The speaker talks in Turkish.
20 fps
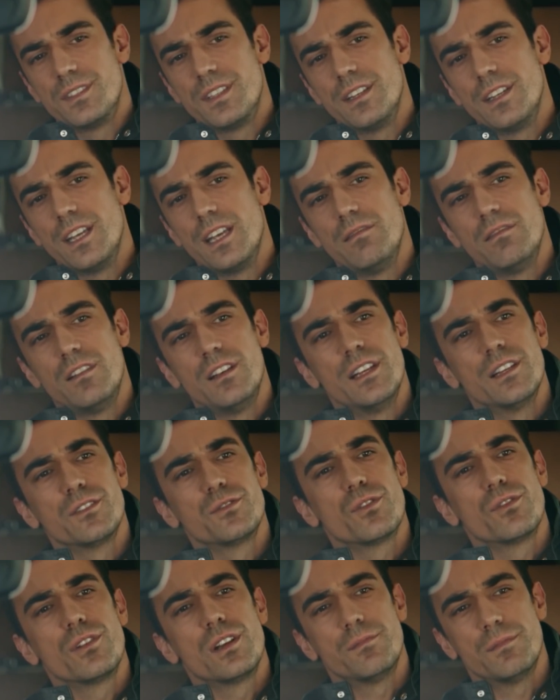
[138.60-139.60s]
seni evliliğe
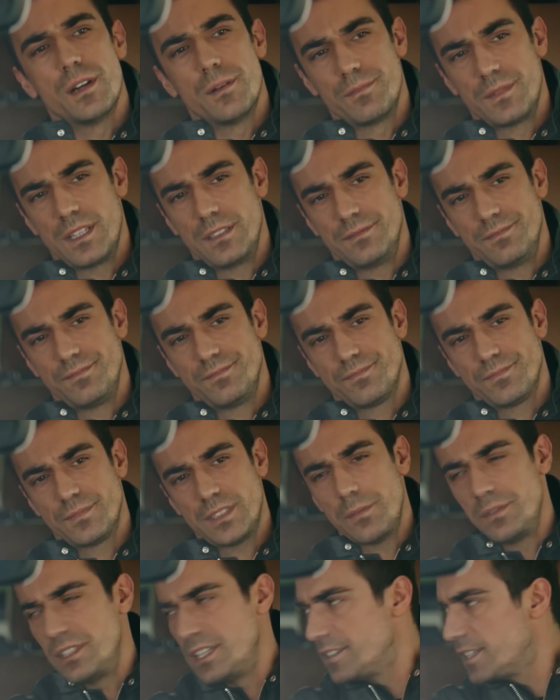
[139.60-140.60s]
zorlamamdan,
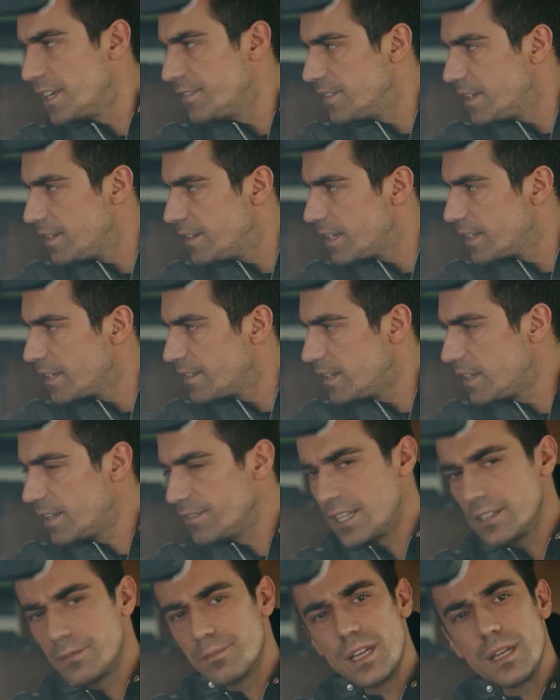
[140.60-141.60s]
tabii nedenlerine kadar
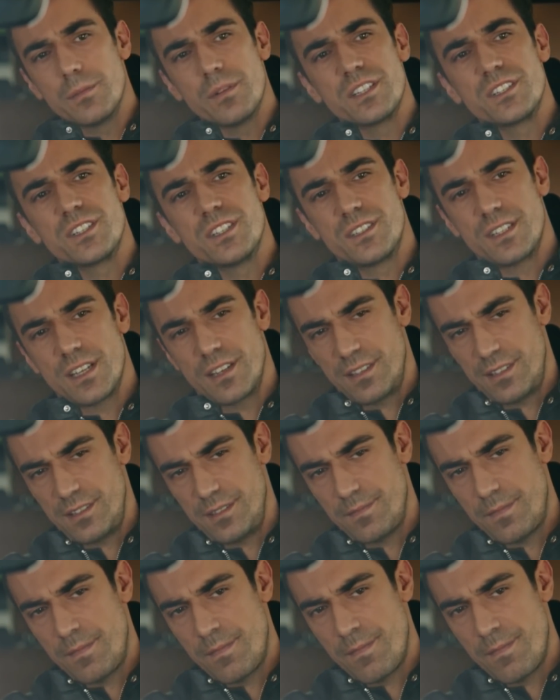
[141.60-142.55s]
anlatmaya başlayacaksın.